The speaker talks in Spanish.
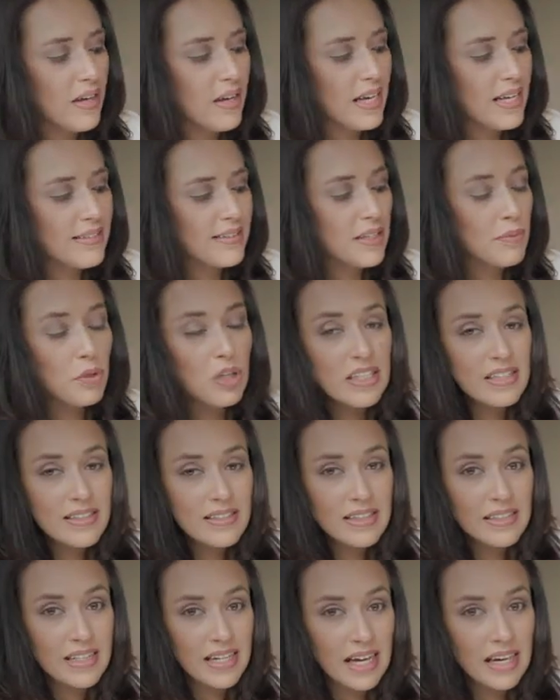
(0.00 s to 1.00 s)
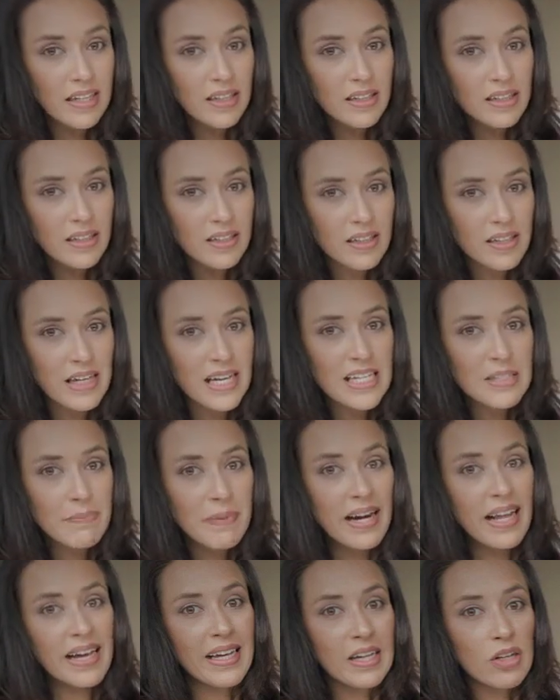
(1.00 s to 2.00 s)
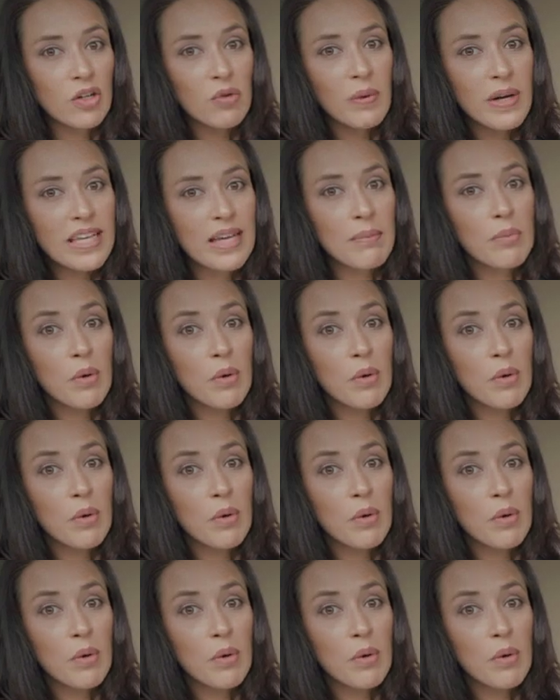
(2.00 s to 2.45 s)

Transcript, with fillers: Estos bolitas que trae es para que no vaya